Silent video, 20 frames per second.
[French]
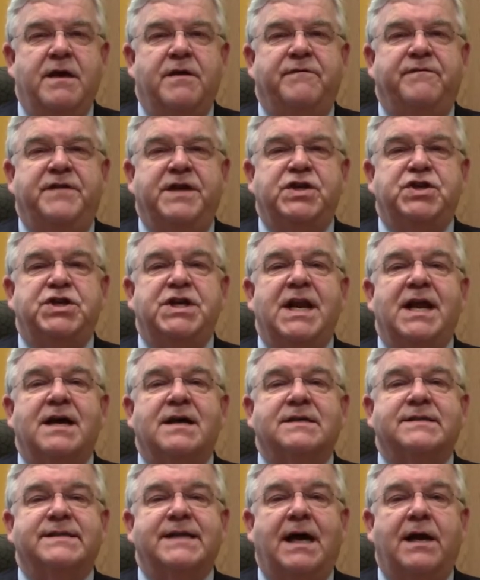
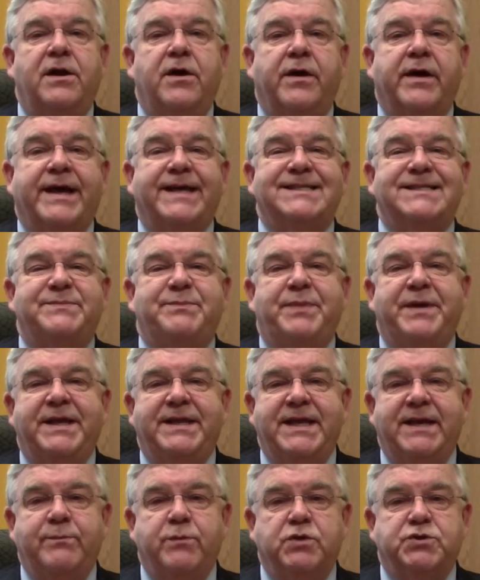Vigilance dans le respect
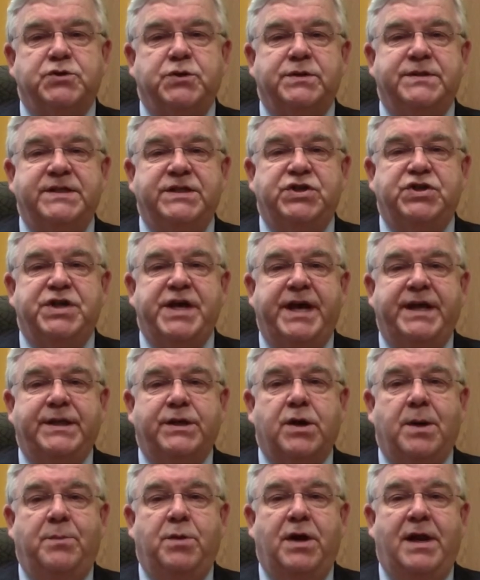des mesures d'hygiène
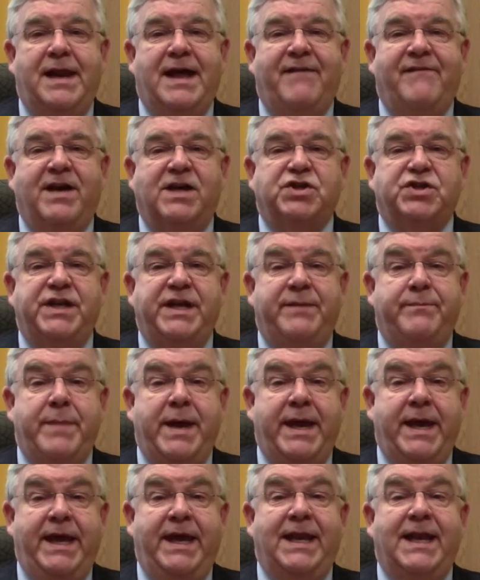comme le lavage des
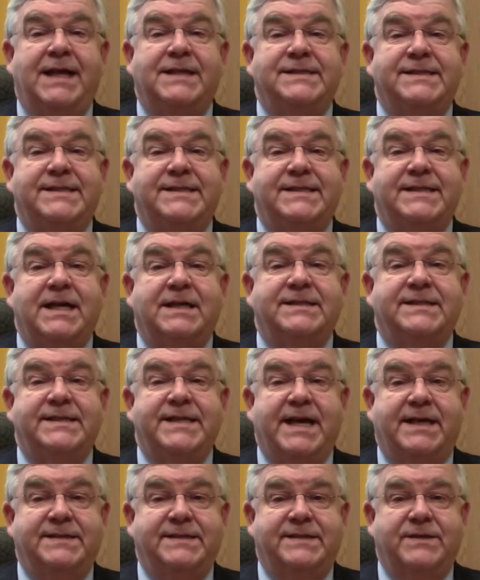mains et la
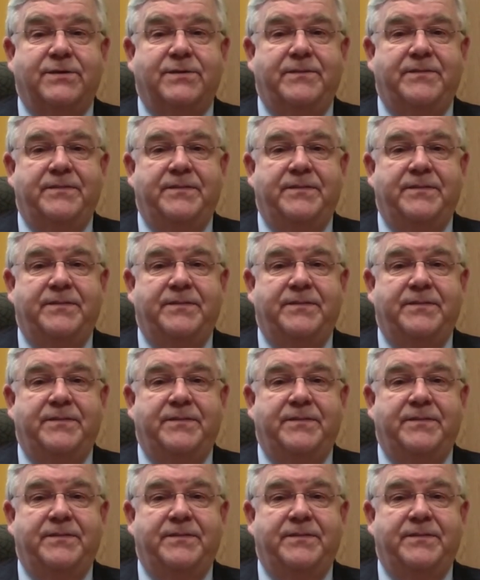distanciation.